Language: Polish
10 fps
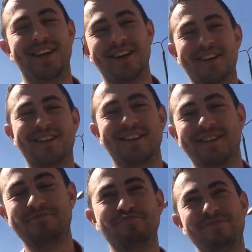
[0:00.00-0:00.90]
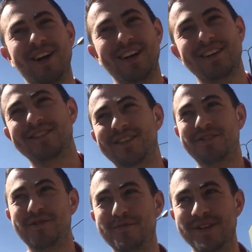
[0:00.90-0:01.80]
Tak, tak
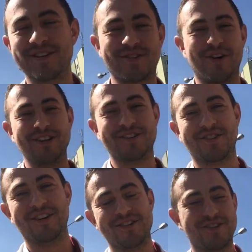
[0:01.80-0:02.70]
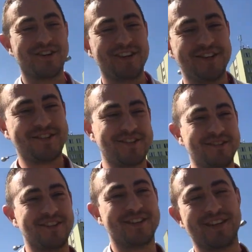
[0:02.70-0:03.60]
zaczął mnie szkolić, szkolić, szkolić
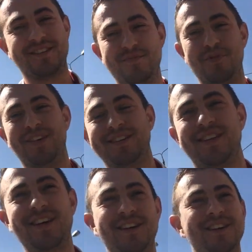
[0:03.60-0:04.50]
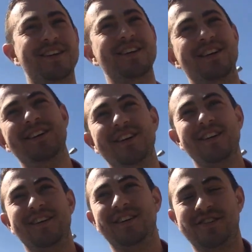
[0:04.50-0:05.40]
na sekcji pływackiej,
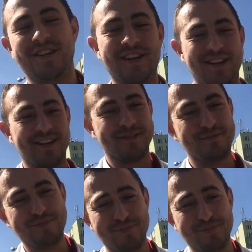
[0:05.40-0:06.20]
gdzie ja